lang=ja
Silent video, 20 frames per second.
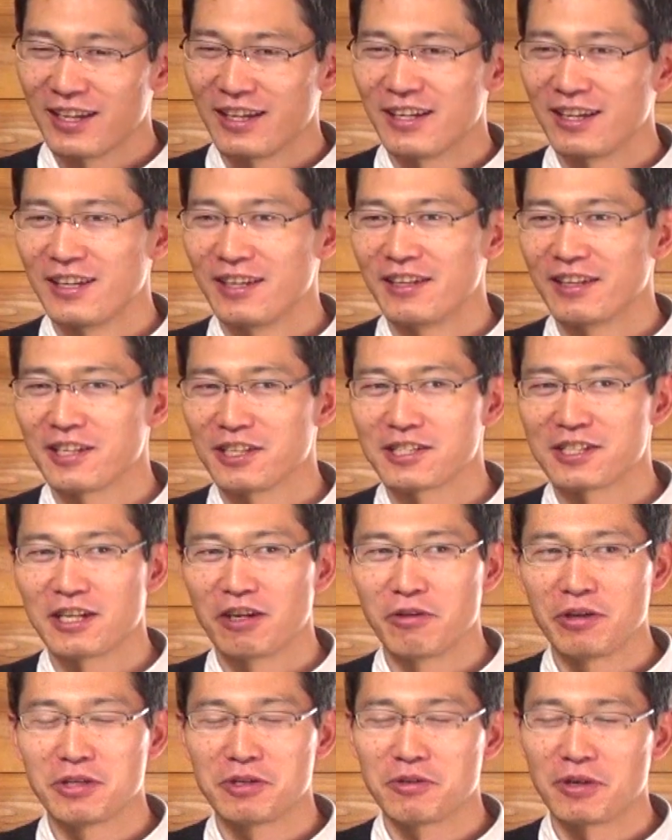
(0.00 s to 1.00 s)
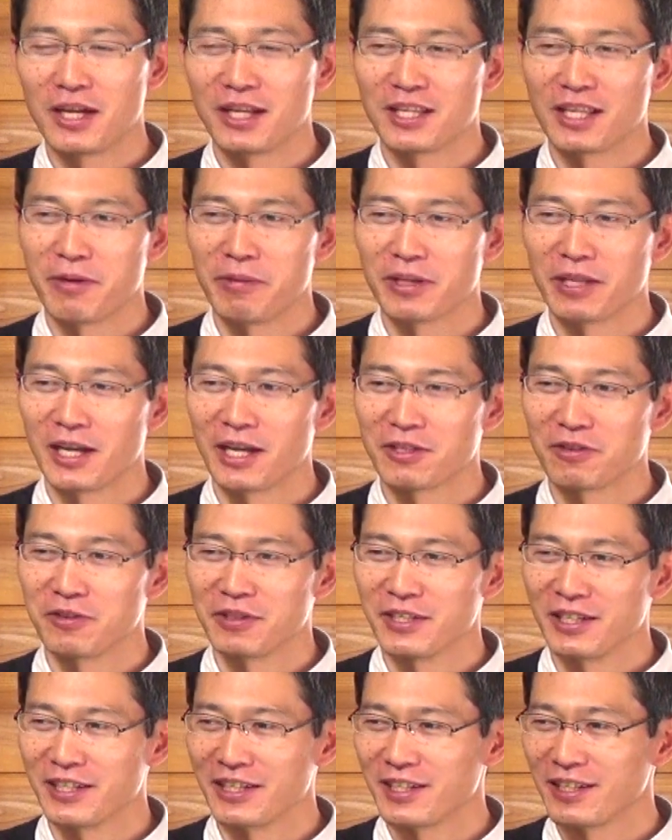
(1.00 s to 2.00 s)
えー、私がお昼ご飯食べた後
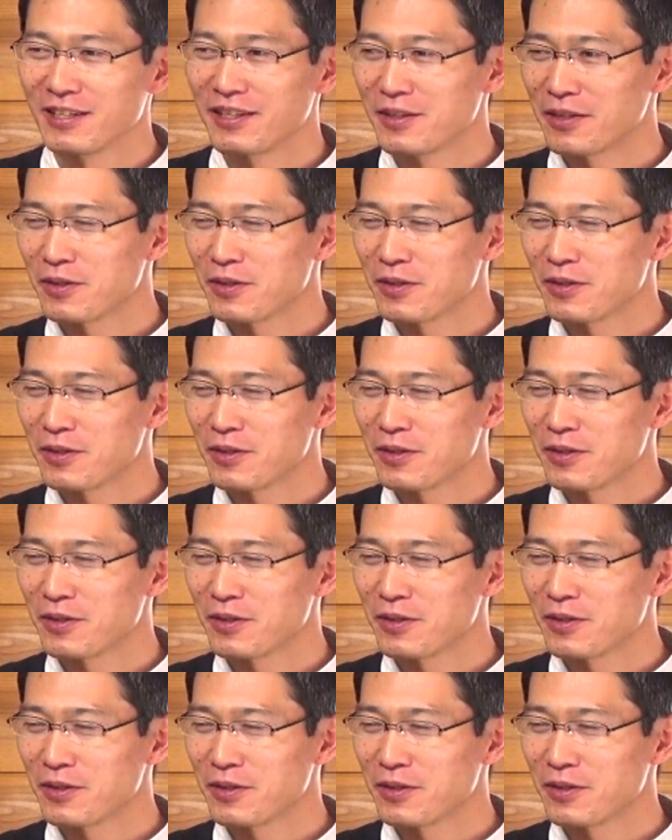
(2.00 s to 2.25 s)
に